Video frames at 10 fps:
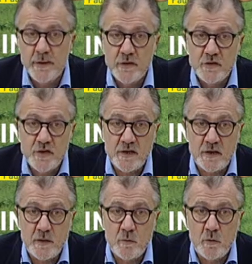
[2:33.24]
ci
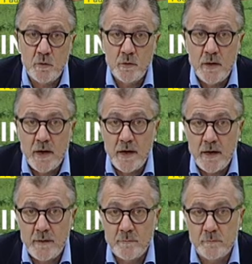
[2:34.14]
andremo
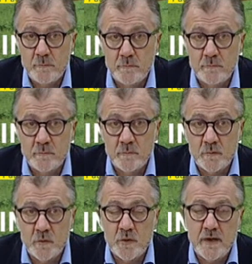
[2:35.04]
a mh, mm,
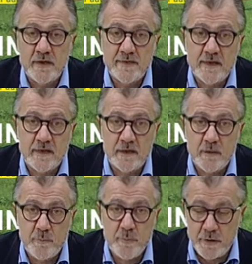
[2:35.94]

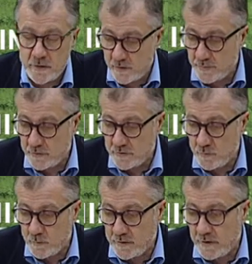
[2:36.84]
organizzare per il
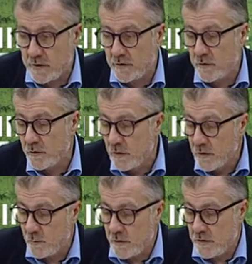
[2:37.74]
prossimo quadriennio.
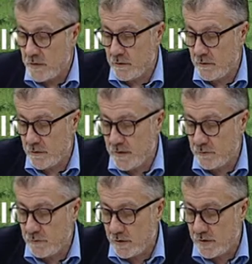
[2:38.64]
Quindi io
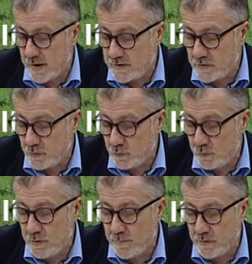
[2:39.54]
intanto ringrazio
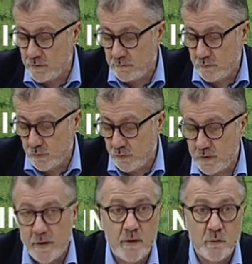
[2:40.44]
tutti per coloro
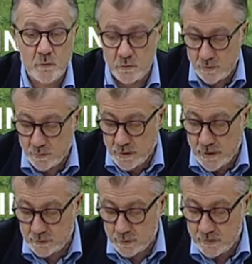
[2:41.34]
che hanno
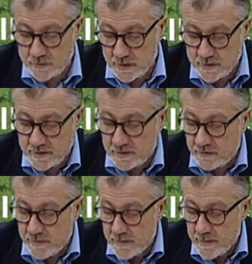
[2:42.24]
collaborato a questa
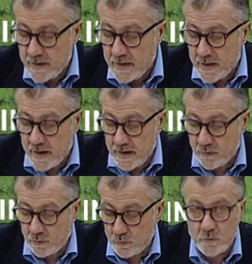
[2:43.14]
iniziativa e
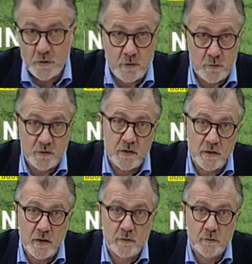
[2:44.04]
coloro che hanno
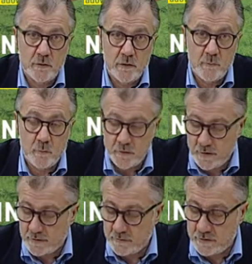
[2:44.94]
accettato di buon
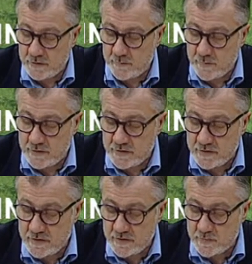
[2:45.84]
grado di
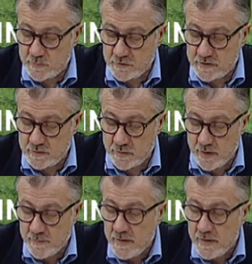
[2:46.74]
mettersi a disposizione.